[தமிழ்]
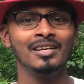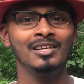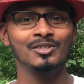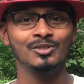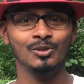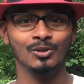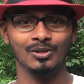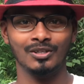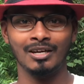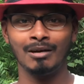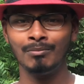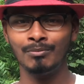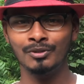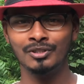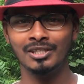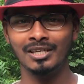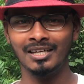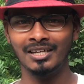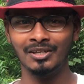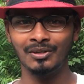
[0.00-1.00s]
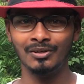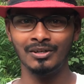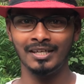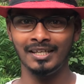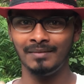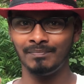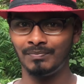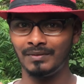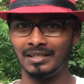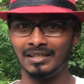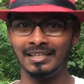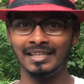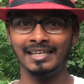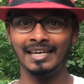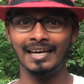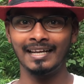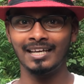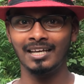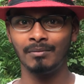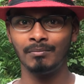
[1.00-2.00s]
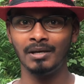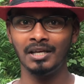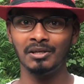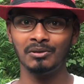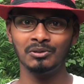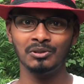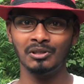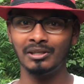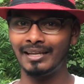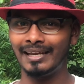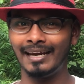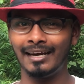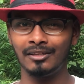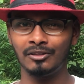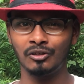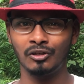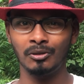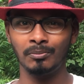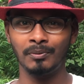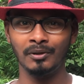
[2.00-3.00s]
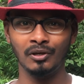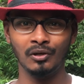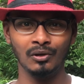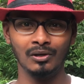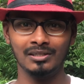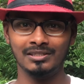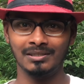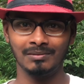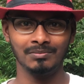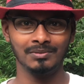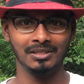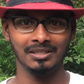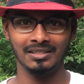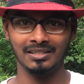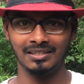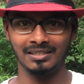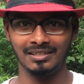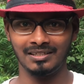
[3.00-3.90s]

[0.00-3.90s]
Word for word: ஸோ கம்புஜான்னொடனே நீங்கள் நினைக்கிற மாதிரி வந்து ஒரு இடத்தோட பெருவில் சம்திங்